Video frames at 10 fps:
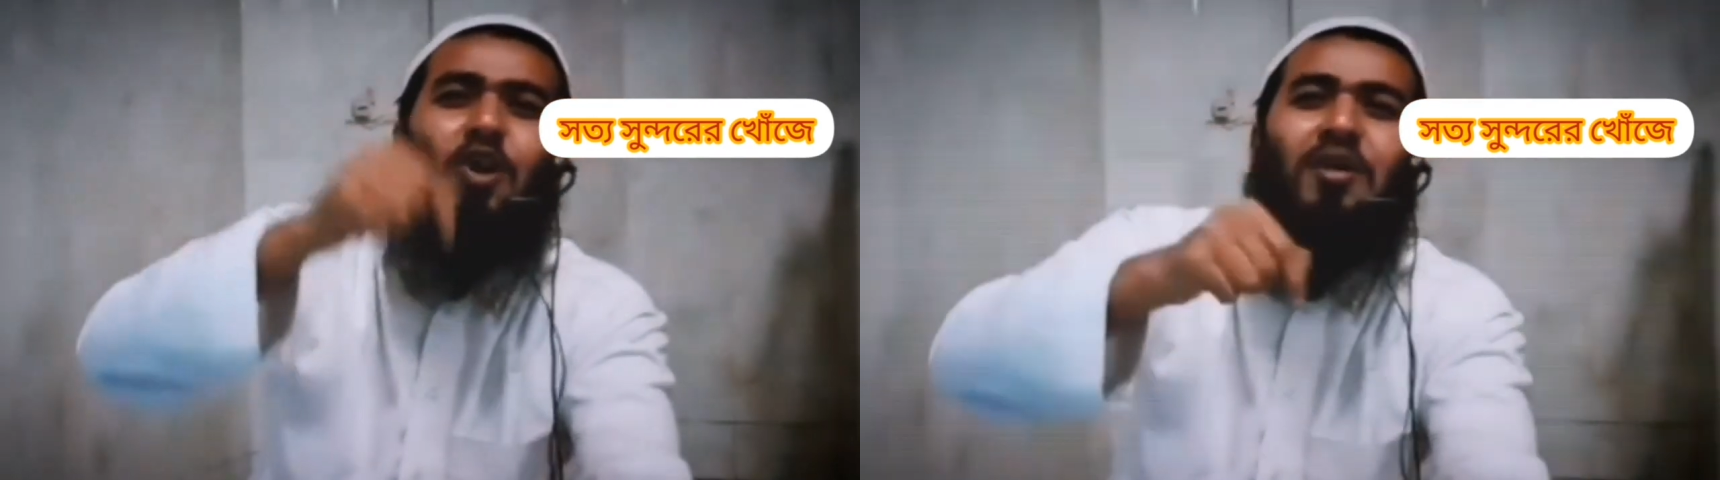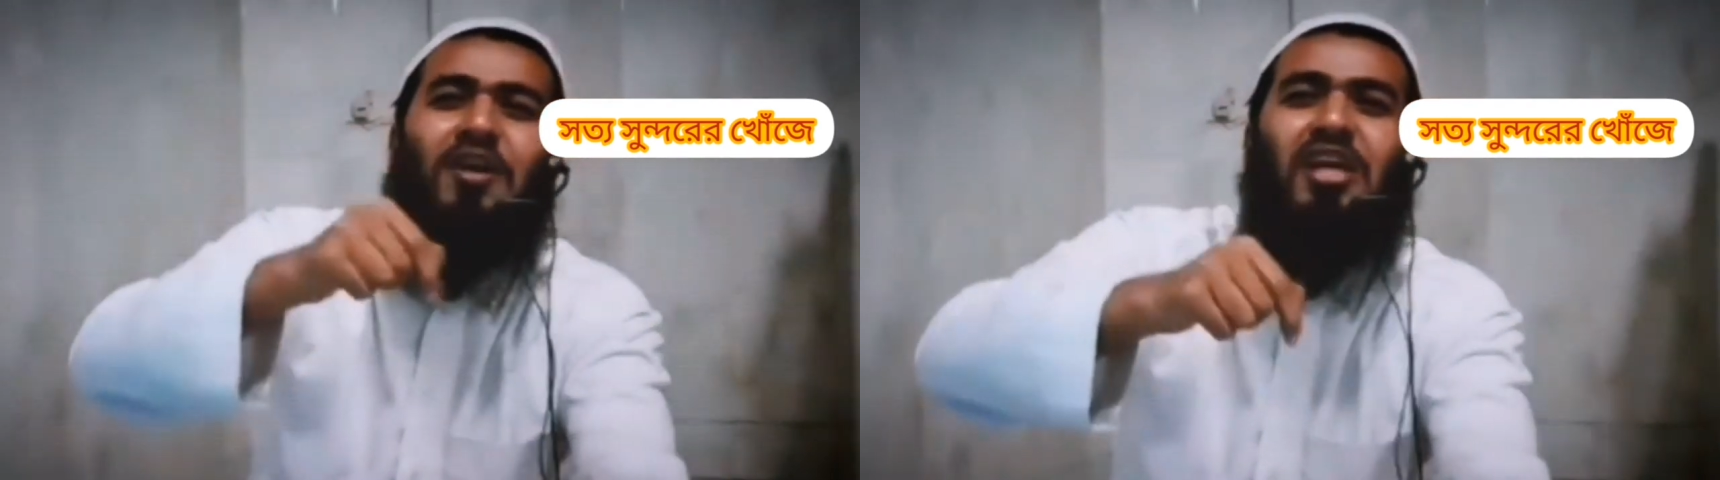
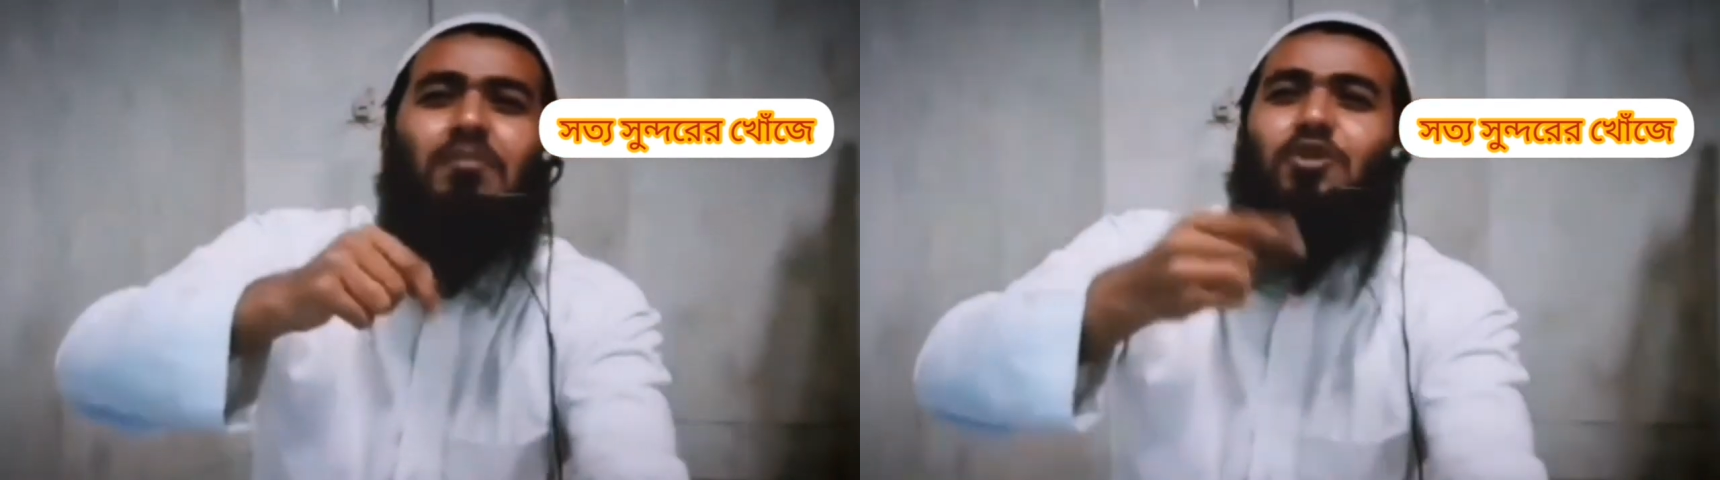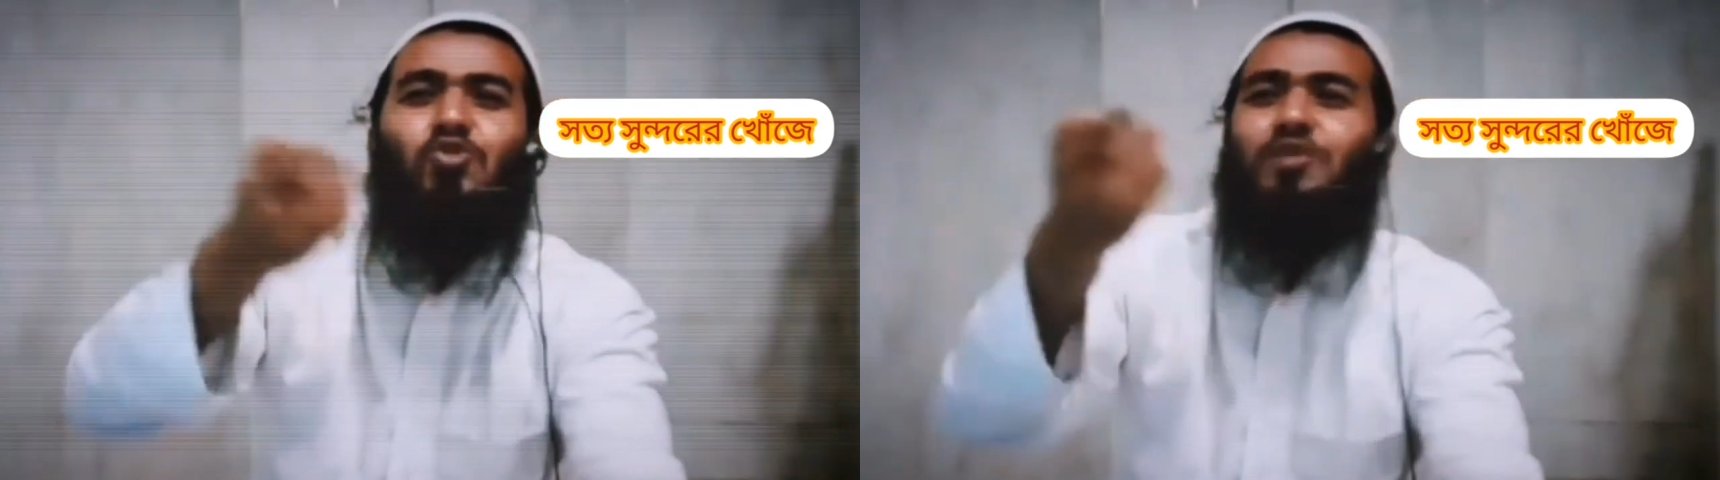রবের
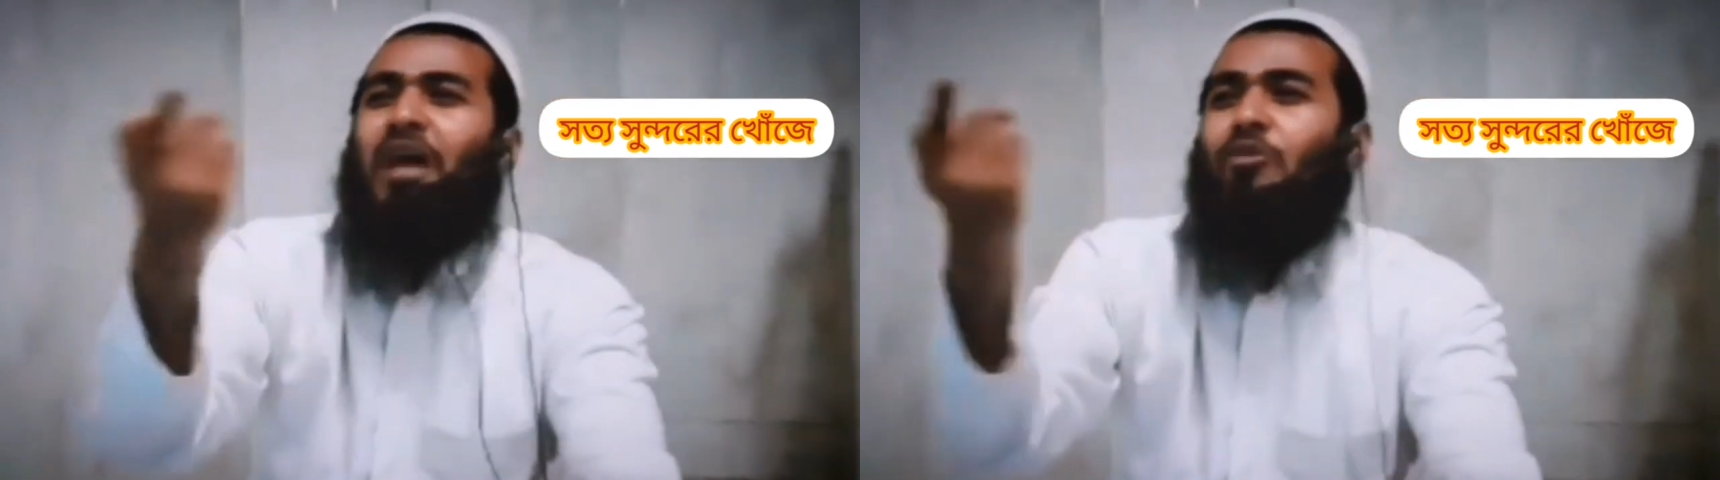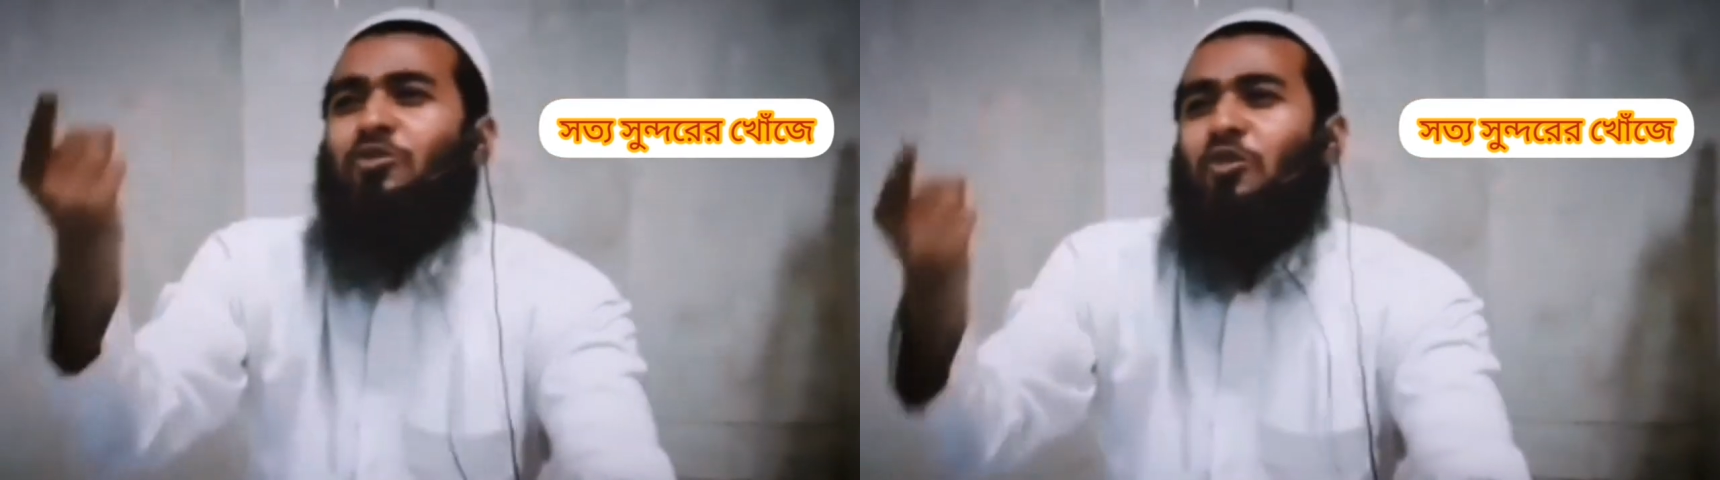সামনে তুমি
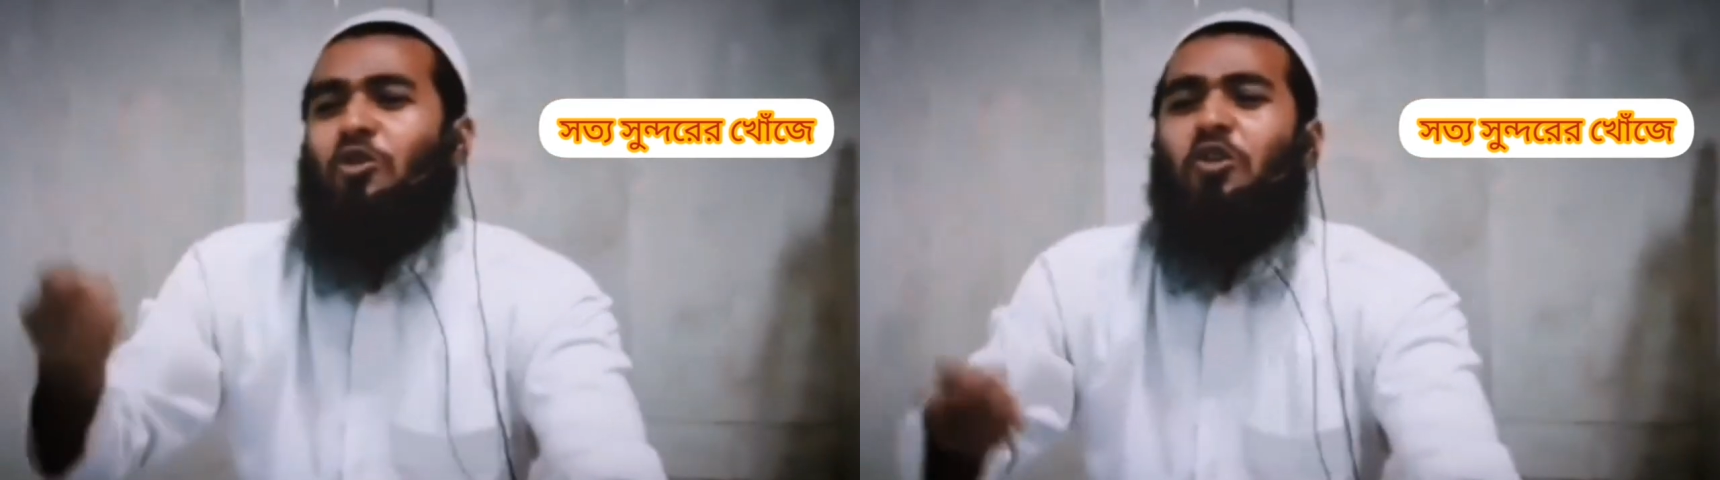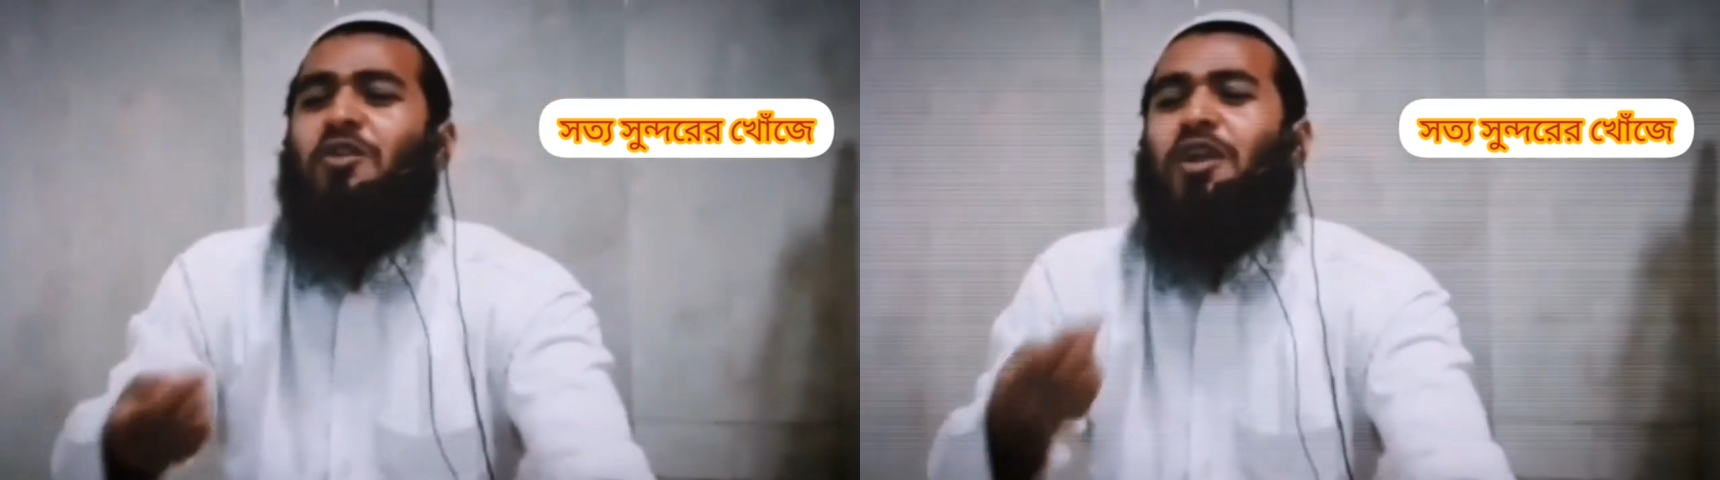এমন কোন
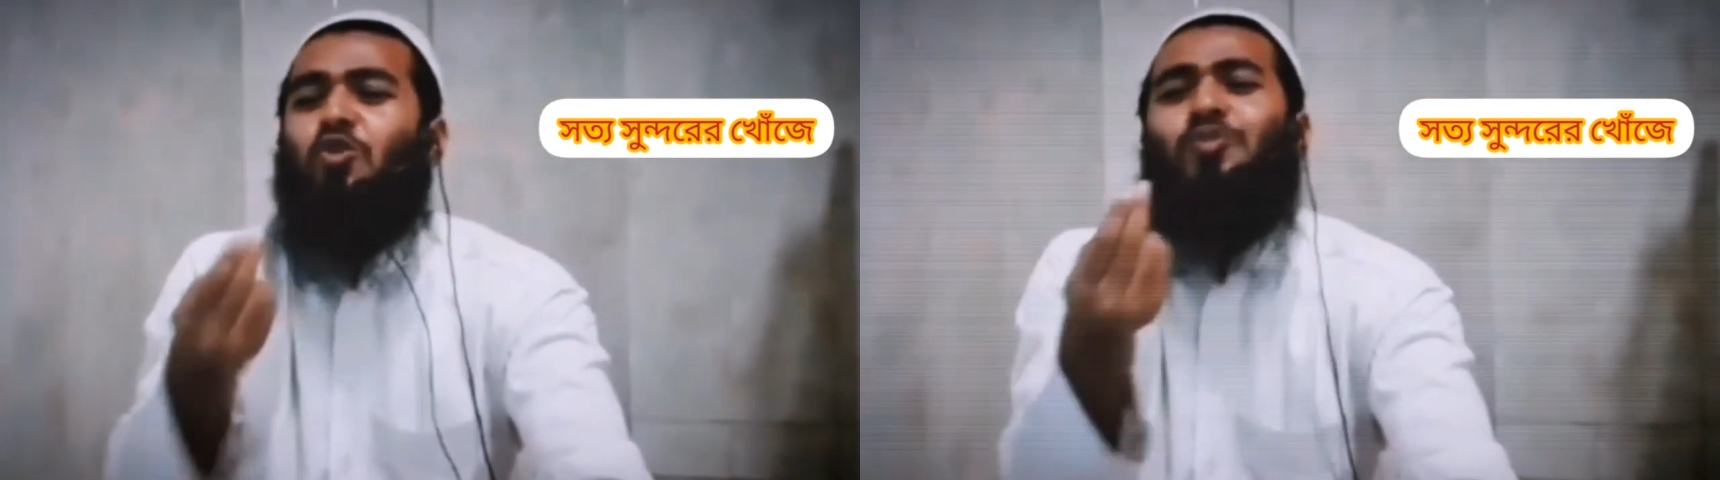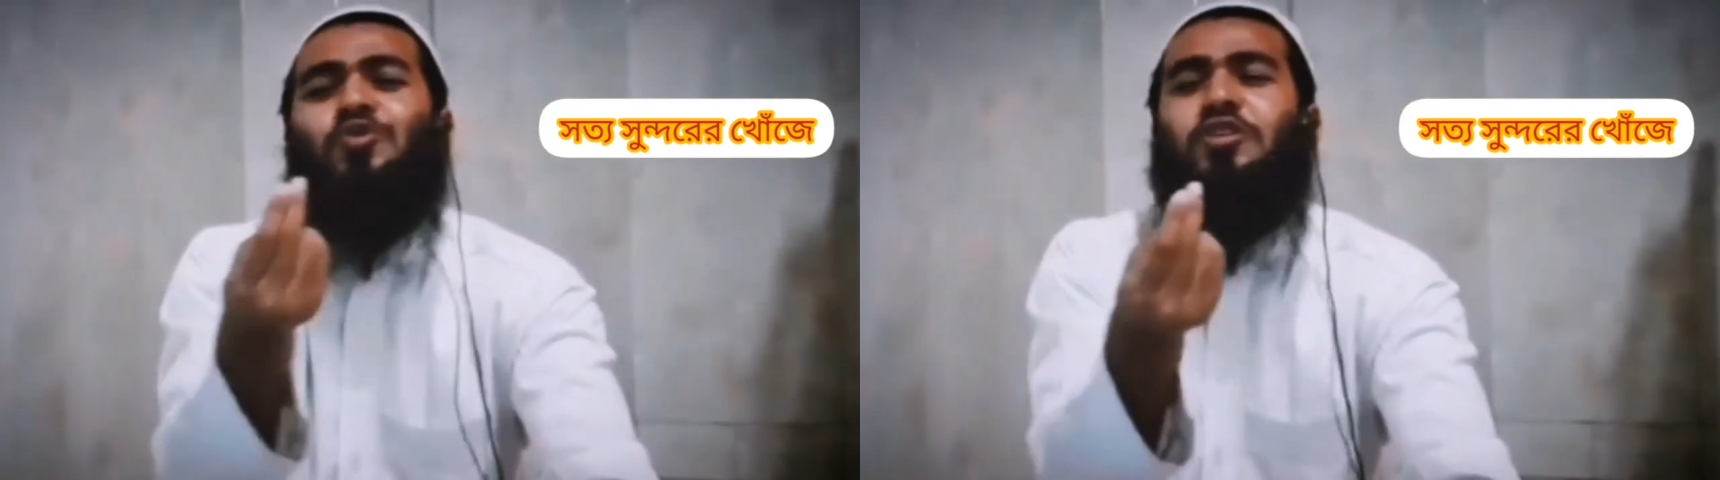অন্যায়
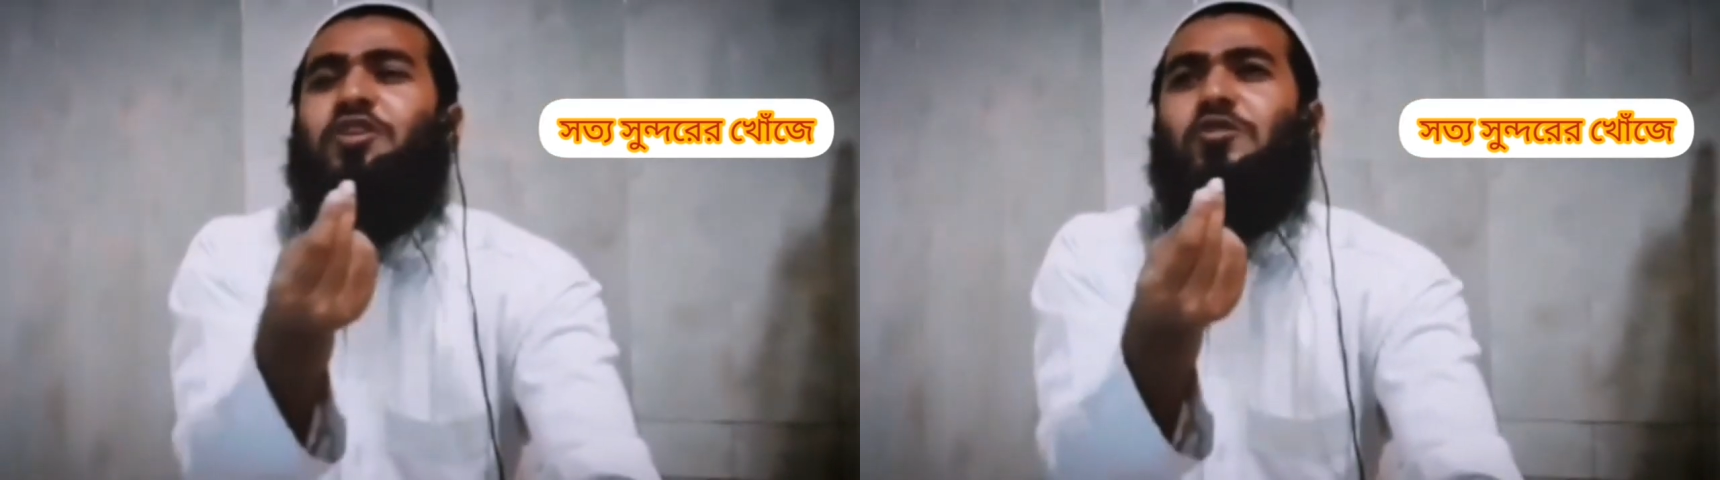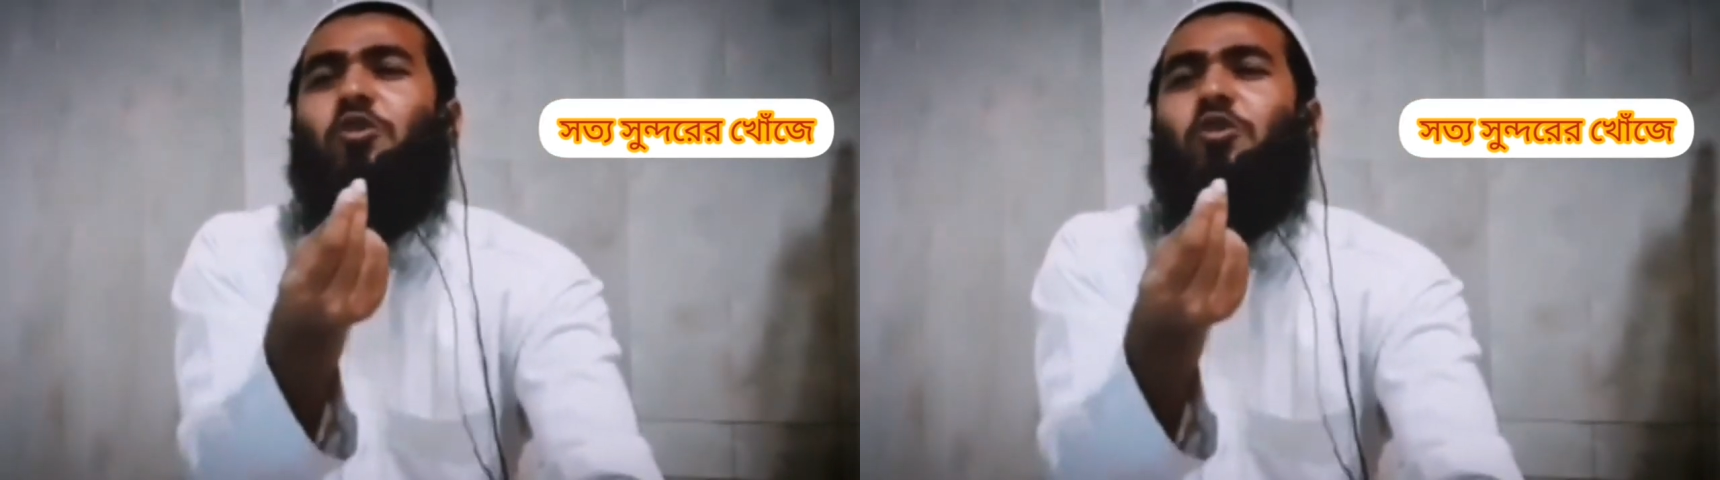উপস্থিত